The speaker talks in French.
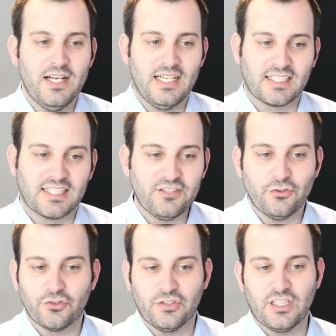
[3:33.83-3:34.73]
La
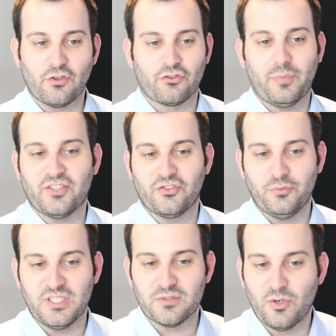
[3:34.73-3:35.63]
crise ne se déclenche pas
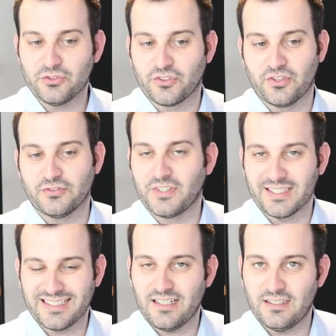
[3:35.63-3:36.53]
subitement dans un
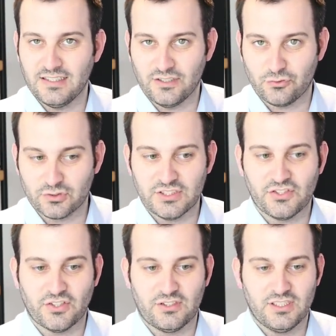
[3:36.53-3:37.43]
fracas
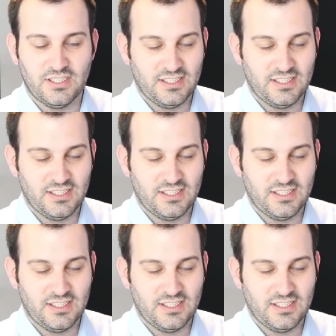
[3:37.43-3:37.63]
étourdissant.